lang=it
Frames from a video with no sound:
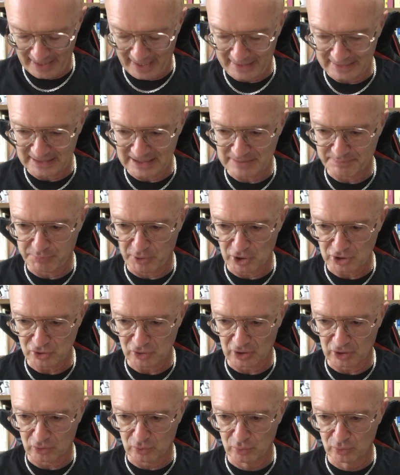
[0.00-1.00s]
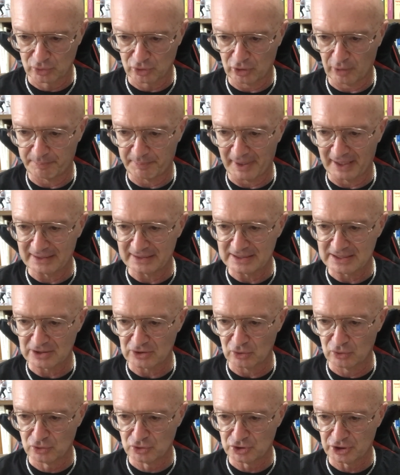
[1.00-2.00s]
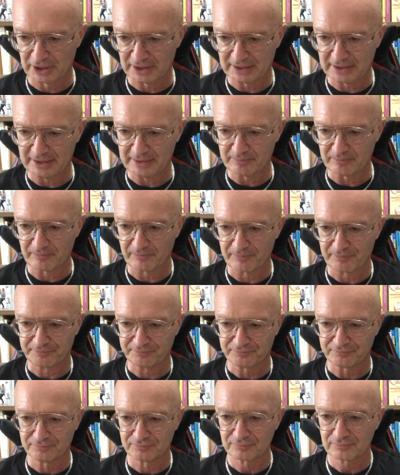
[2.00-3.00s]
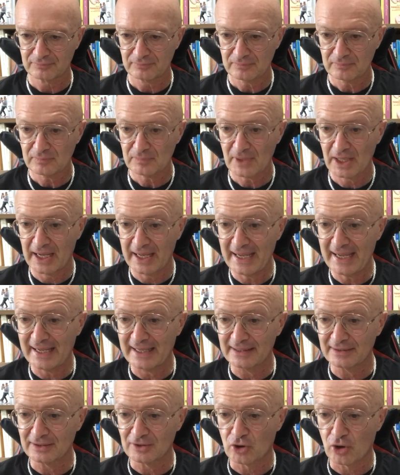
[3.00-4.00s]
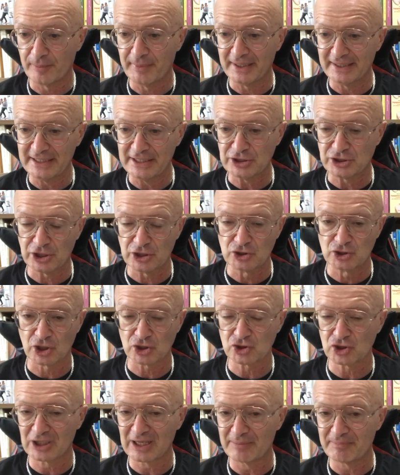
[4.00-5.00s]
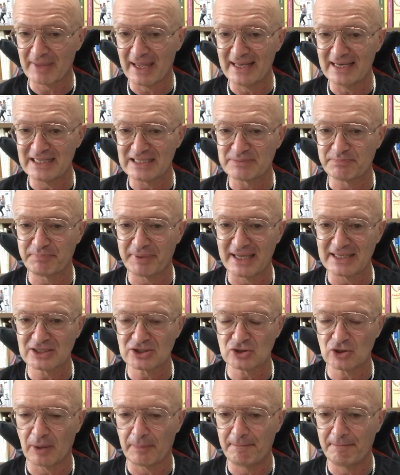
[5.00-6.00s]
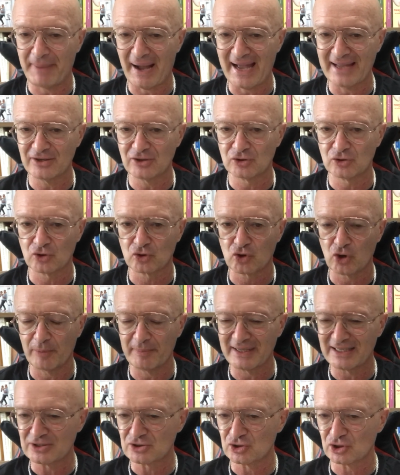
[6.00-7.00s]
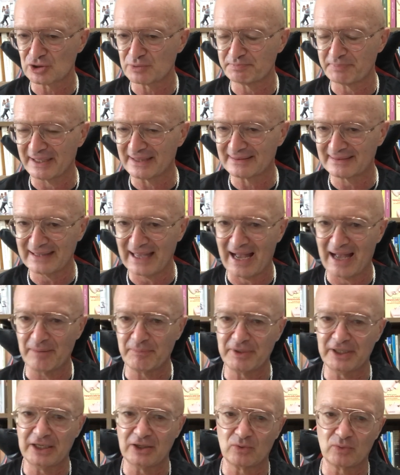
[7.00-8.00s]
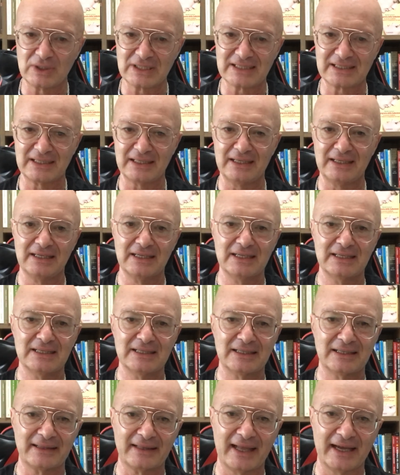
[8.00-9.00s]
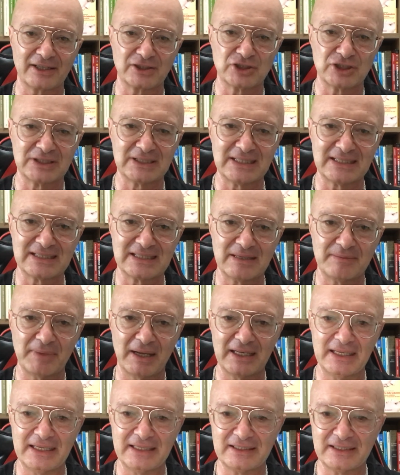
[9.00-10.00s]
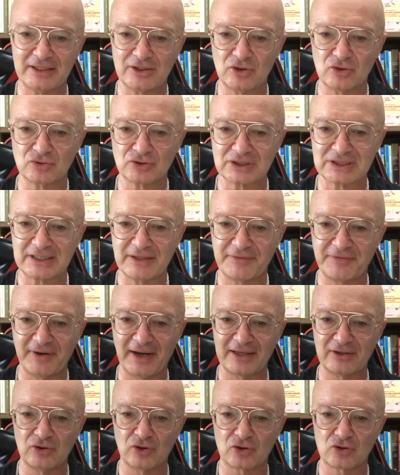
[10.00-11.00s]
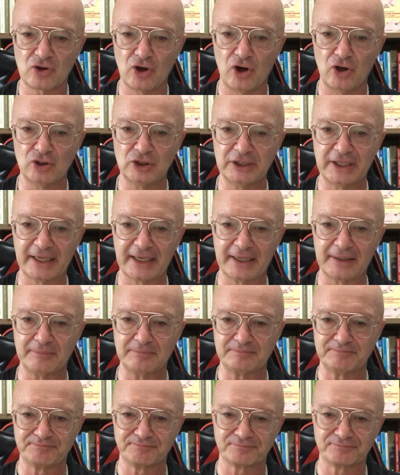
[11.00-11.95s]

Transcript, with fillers: è disposto a tutto per distruggerti. E come dice Giorgio Cammelli, spesso appaiono come insospettabili questi narcisisti maligni, non si fanno cogliere.